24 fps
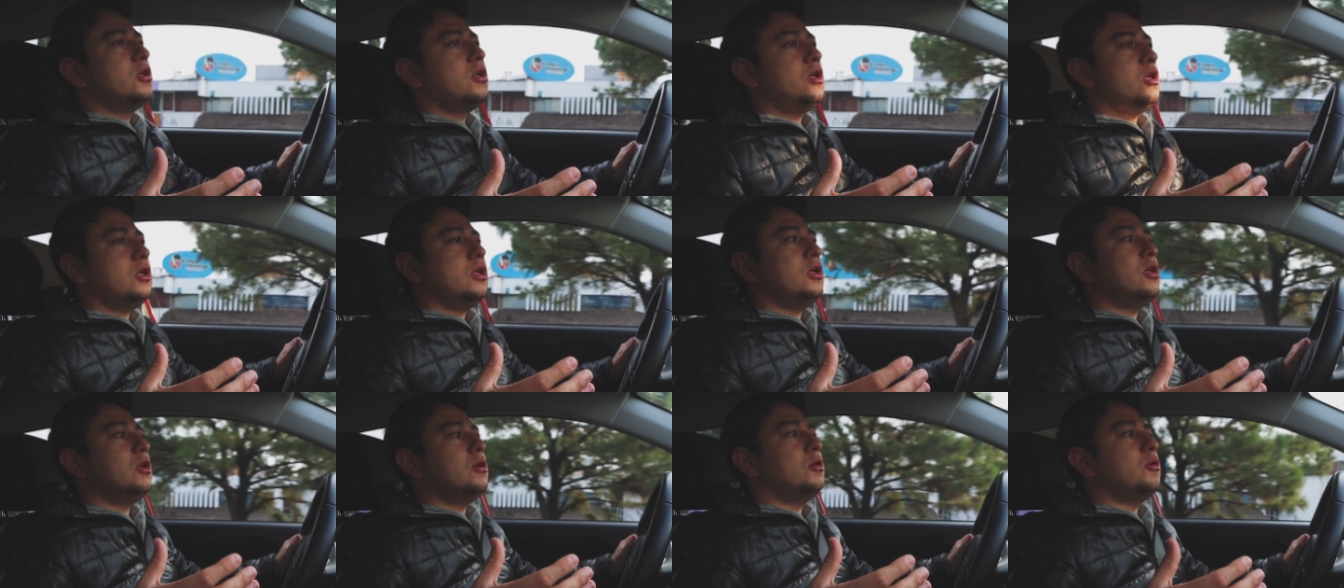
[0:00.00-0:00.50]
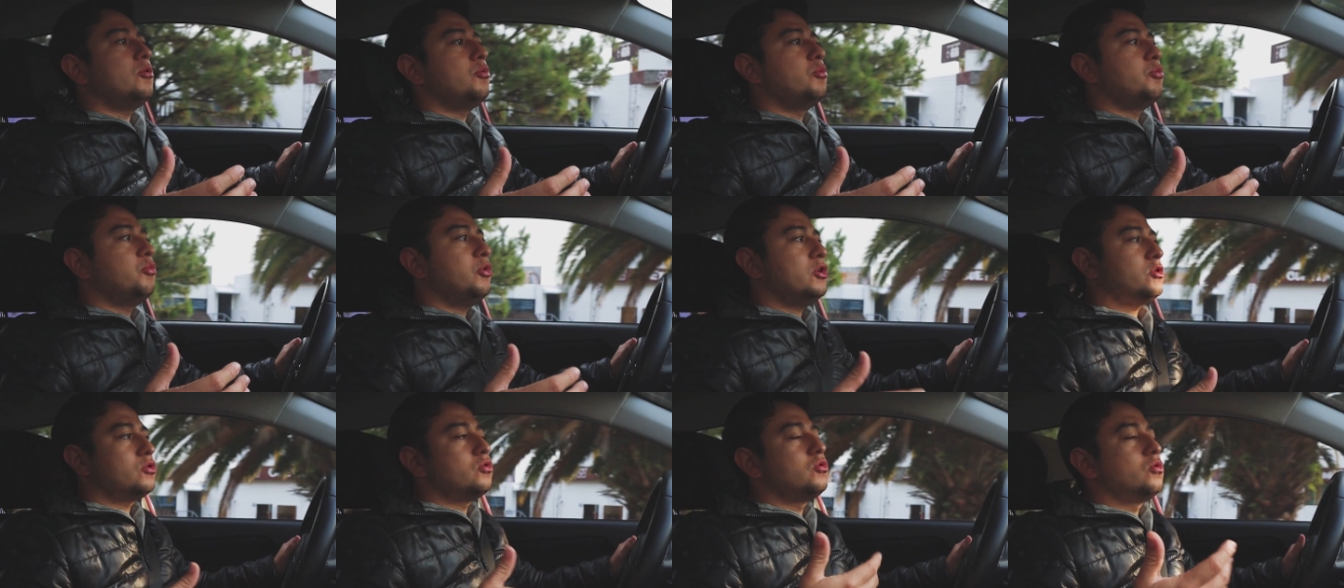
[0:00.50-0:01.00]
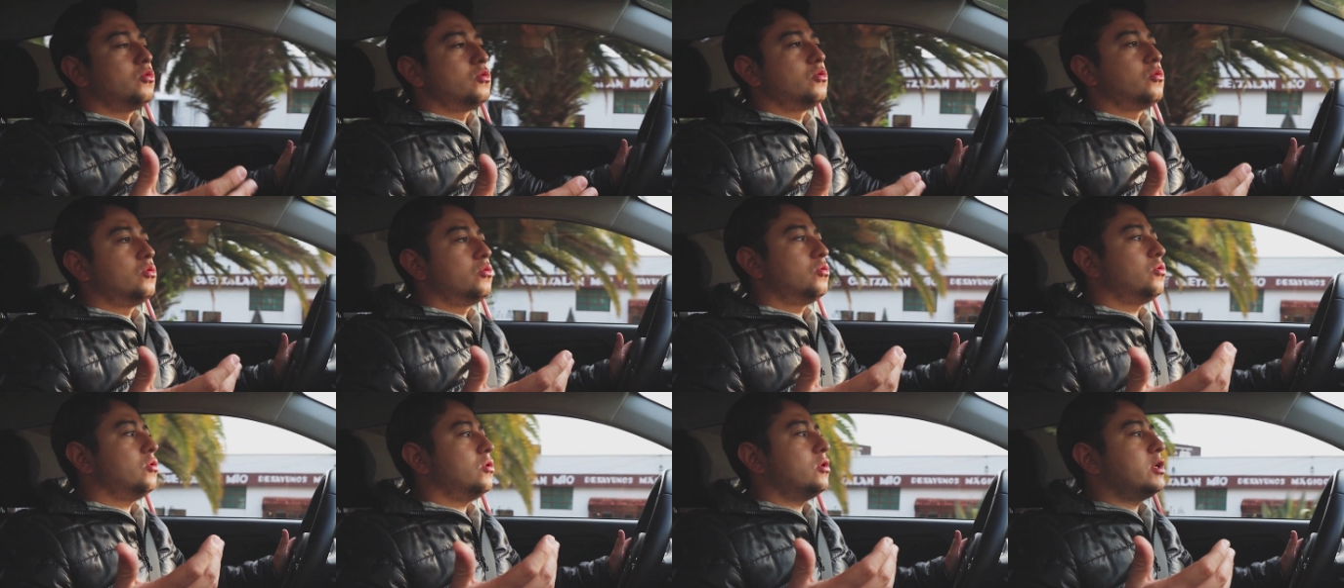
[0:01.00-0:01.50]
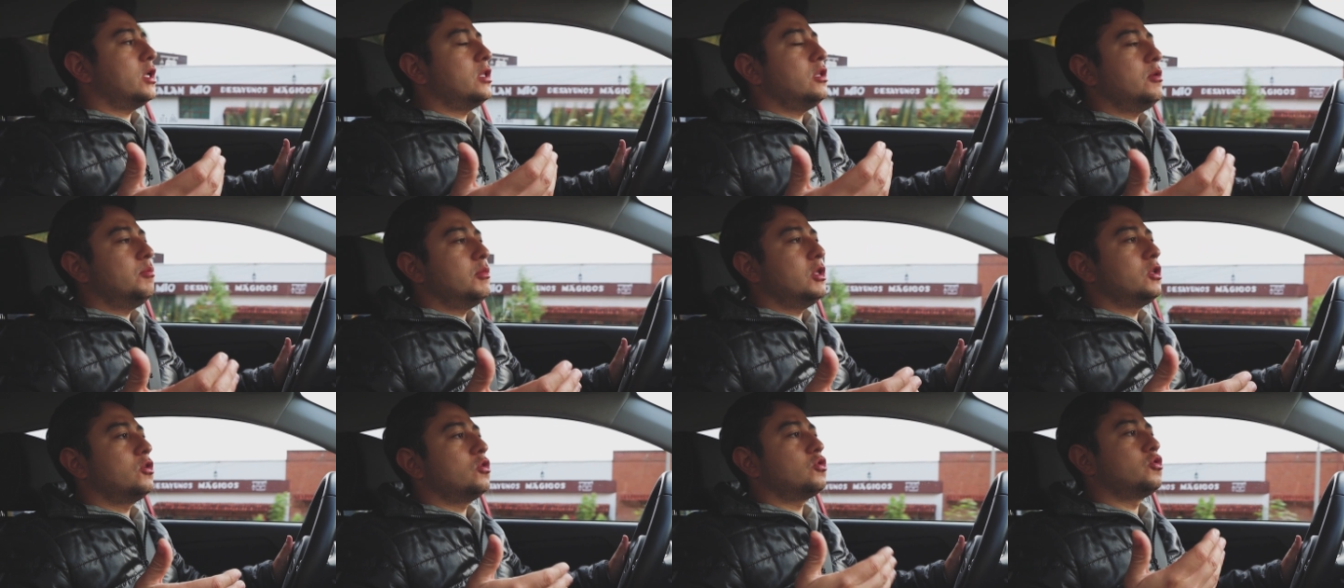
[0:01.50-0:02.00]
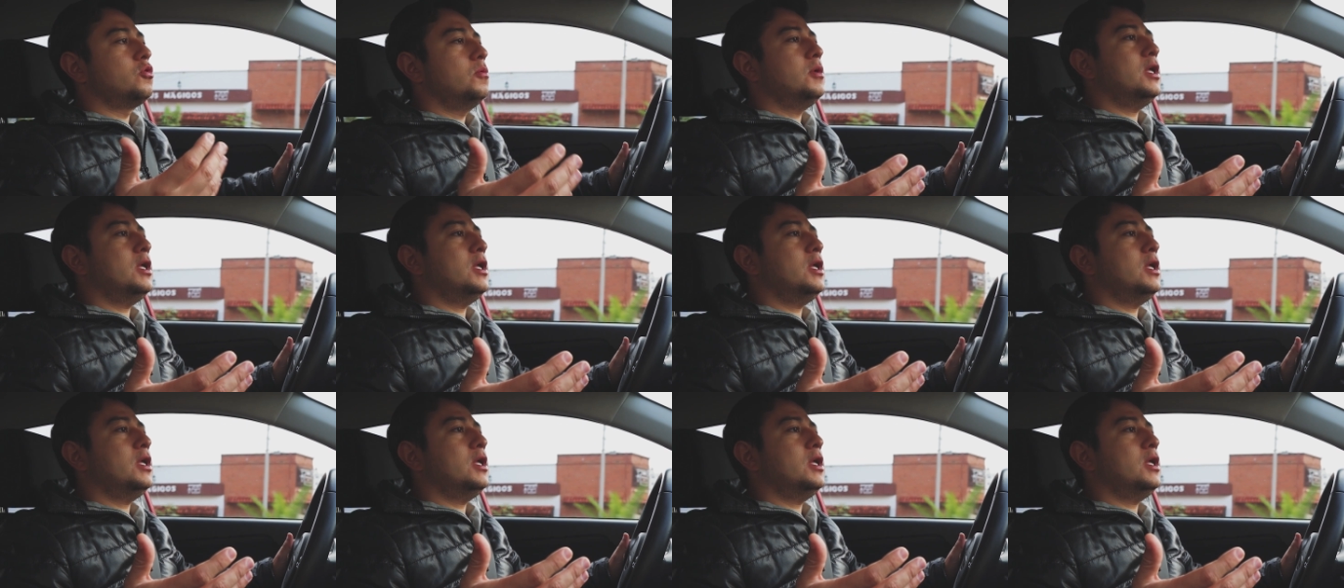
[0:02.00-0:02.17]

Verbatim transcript: eh, pues tu rendimiento